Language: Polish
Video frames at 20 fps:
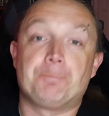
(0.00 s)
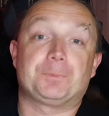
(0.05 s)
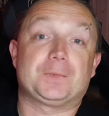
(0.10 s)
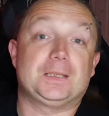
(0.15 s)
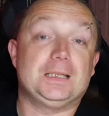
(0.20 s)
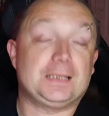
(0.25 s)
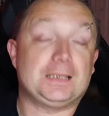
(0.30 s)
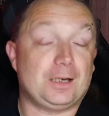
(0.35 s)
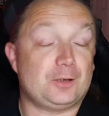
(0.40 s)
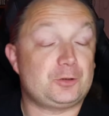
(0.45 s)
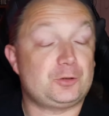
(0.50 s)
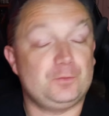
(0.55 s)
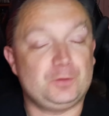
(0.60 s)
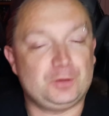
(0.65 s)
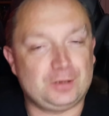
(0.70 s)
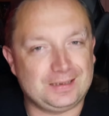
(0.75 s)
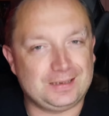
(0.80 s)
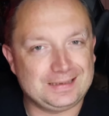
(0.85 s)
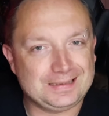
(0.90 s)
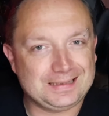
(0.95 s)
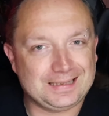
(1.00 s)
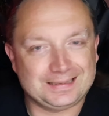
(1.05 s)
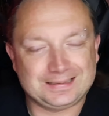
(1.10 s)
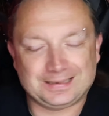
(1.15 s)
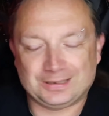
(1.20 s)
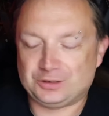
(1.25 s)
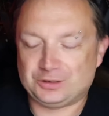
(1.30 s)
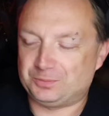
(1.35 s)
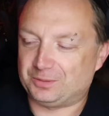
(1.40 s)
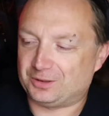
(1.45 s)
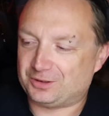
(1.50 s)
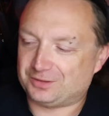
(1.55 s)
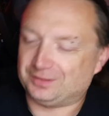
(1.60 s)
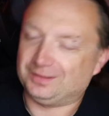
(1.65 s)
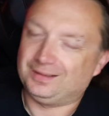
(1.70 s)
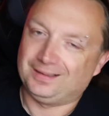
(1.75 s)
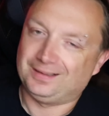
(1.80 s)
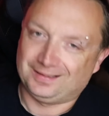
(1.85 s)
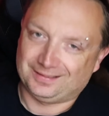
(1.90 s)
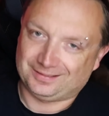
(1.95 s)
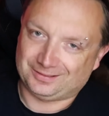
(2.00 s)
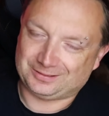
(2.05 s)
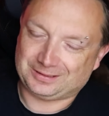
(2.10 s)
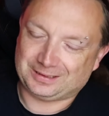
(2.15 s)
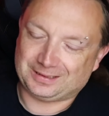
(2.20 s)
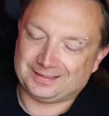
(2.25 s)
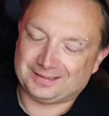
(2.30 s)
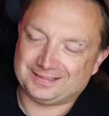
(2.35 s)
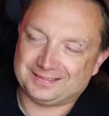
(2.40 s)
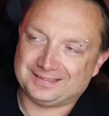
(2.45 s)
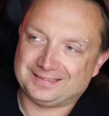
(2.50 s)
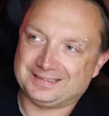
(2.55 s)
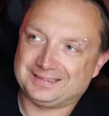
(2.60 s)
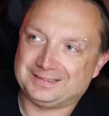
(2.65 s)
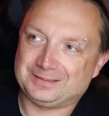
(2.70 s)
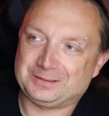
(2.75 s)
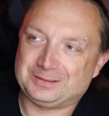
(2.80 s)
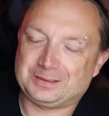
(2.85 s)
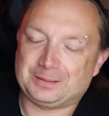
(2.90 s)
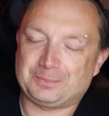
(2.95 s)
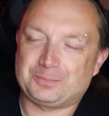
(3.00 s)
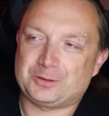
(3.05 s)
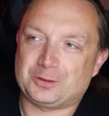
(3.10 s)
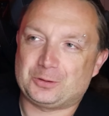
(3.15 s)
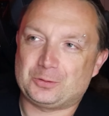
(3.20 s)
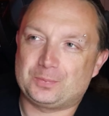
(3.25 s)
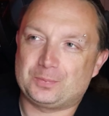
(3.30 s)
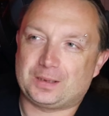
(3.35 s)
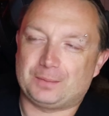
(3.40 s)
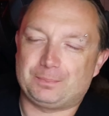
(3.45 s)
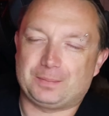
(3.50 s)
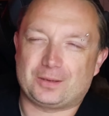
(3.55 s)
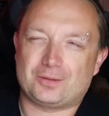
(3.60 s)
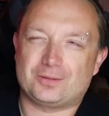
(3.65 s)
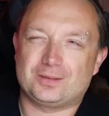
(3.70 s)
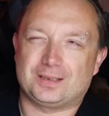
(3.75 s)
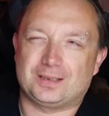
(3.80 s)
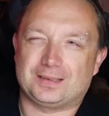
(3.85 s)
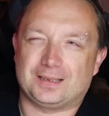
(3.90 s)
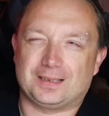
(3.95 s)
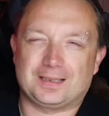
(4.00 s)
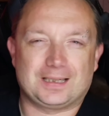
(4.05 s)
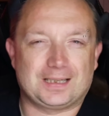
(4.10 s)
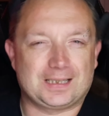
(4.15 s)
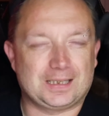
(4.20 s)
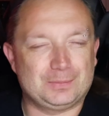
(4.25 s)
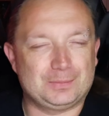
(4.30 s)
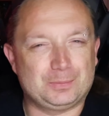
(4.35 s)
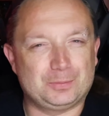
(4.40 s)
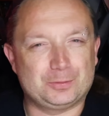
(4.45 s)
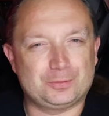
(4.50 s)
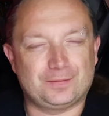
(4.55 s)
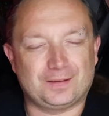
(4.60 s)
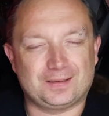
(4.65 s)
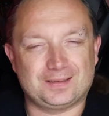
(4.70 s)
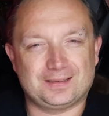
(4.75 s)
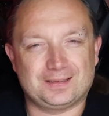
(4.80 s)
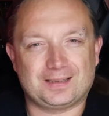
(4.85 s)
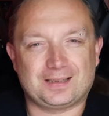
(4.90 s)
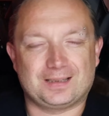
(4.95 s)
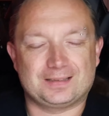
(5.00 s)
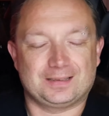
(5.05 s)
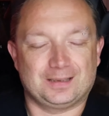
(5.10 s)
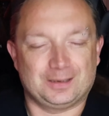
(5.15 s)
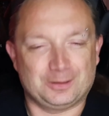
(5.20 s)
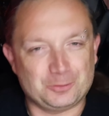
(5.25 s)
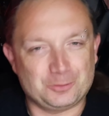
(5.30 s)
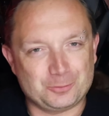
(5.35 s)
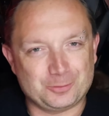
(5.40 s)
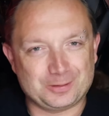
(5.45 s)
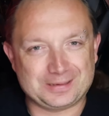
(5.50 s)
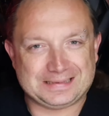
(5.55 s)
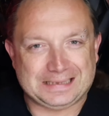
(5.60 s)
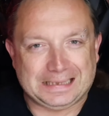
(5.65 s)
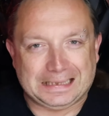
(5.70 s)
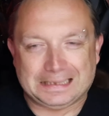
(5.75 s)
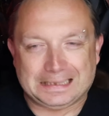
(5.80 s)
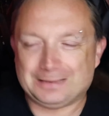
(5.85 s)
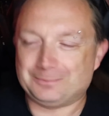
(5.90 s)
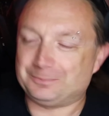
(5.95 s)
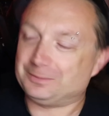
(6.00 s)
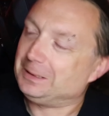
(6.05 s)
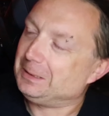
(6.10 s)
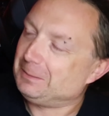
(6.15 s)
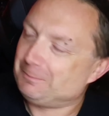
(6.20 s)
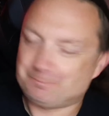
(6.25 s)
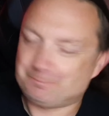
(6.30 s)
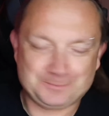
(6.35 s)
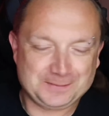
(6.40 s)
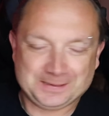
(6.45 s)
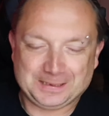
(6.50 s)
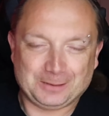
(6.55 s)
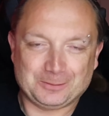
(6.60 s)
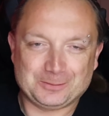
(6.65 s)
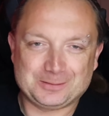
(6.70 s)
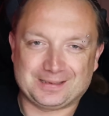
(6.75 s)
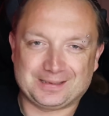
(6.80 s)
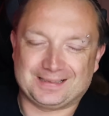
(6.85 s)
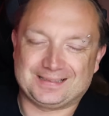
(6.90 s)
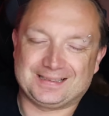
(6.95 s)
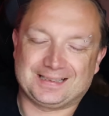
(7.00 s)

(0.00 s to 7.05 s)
Kilka oczywiście nadal śmiesznych. No ta, e, ta przeróbka, parodia, tak, reklamy Budweisera, ta WhatsApp, cały czas.